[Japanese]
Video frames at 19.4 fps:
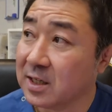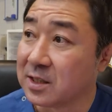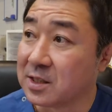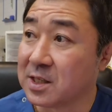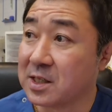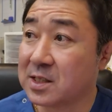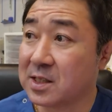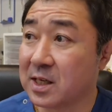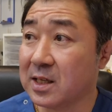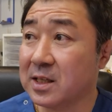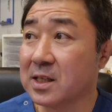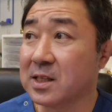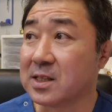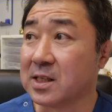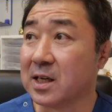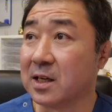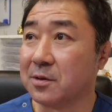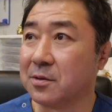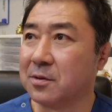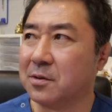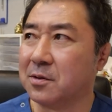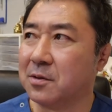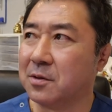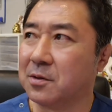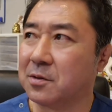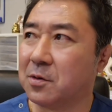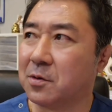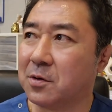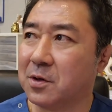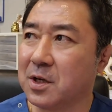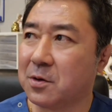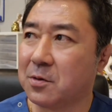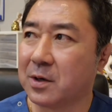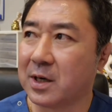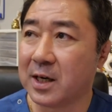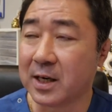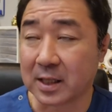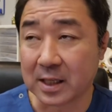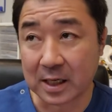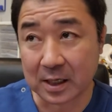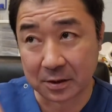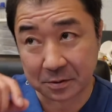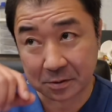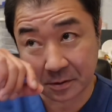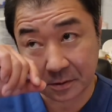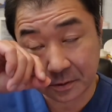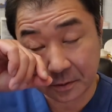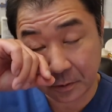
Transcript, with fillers: 実際にですね、あの、ここに来られたあの、